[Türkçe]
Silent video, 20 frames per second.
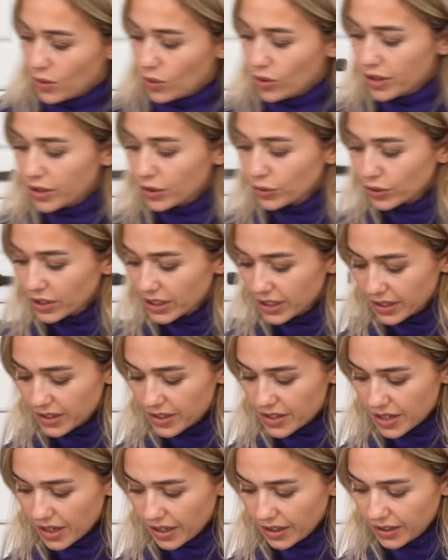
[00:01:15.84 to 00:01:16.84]
Oreo da
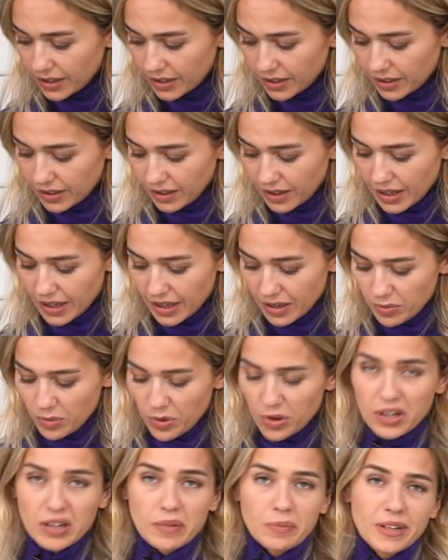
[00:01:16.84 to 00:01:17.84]
girecek.
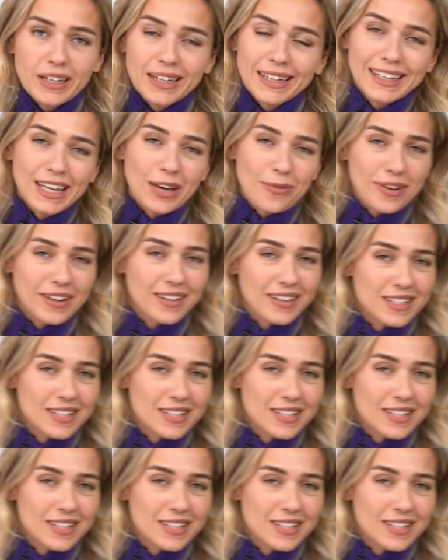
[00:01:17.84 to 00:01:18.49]
Böyle 1-2 yemek